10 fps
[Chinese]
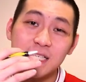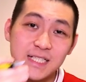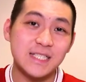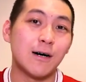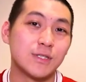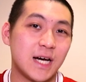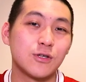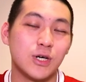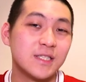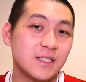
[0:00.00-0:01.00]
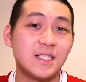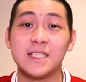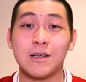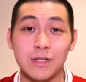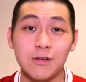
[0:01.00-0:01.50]
一脚长传直接
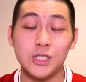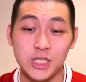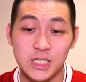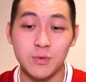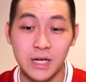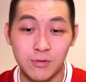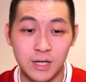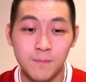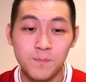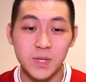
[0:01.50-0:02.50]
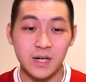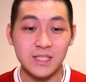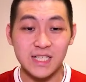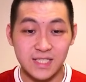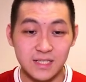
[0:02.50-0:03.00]
找到了吉尼瓦劳登，而
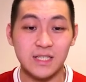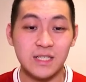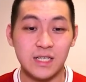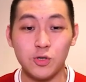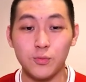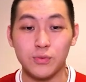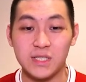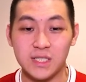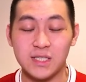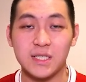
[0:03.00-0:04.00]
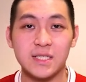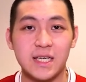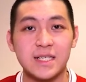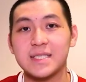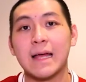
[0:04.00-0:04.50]
且这里呢，利物浦其实是呈现
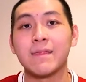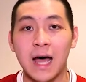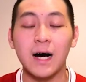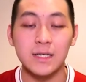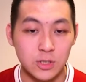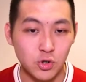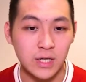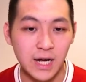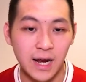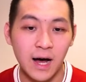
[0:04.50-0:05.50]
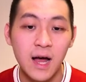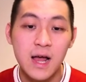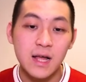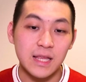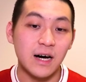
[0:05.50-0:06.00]
一个三打二的状态了。
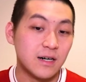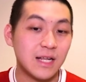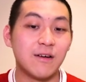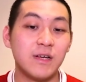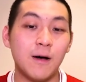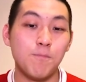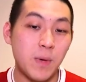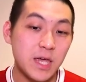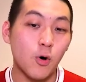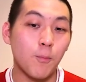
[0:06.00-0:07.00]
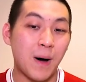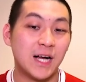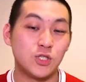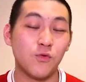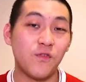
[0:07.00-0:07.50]
那荷兰人呢没有
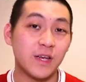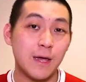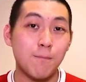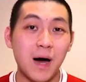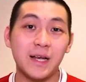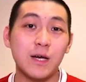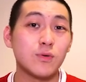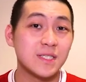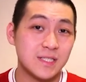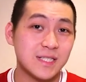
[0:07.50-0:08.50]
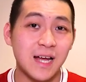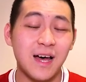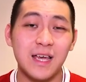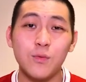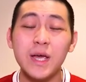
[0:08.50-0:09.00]
把球分给马内或者是萨
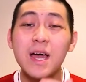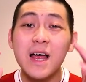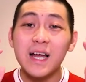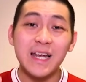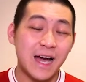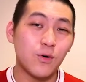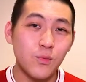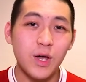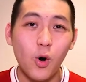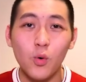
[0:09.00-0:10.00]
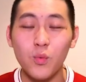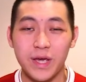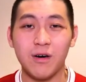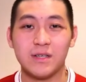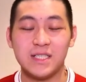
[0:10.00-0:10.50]
拉，因为两位后
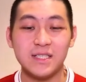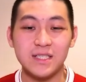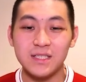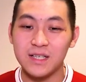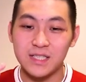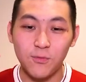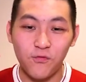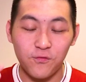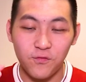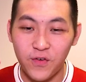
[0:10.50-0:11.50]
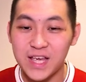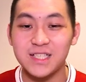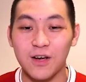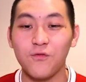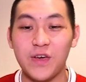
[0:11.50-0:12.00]
卫哦，其实呢是非
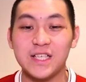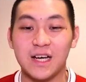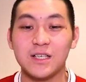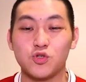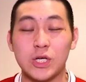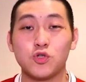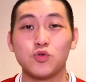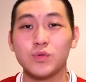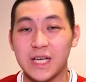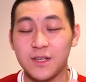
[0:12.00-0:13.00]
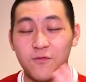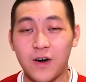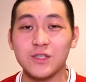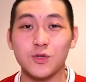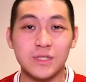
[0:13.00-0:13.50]
常非常的专注在
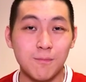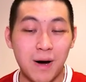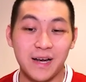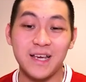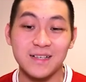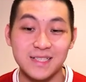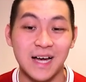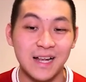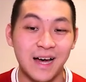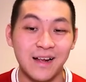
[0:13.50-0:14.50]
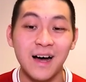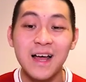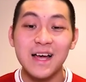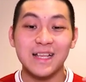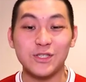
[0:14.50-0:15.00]
防守着马内和萨拉的。
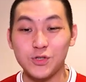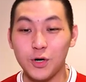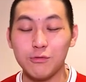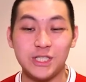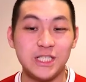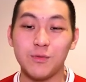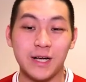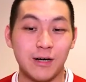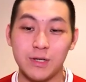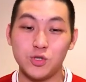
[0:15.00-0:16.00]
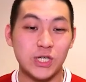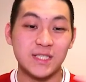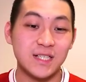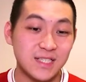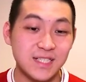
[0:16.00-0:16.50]
那最后吉尼瓦劳他们选择了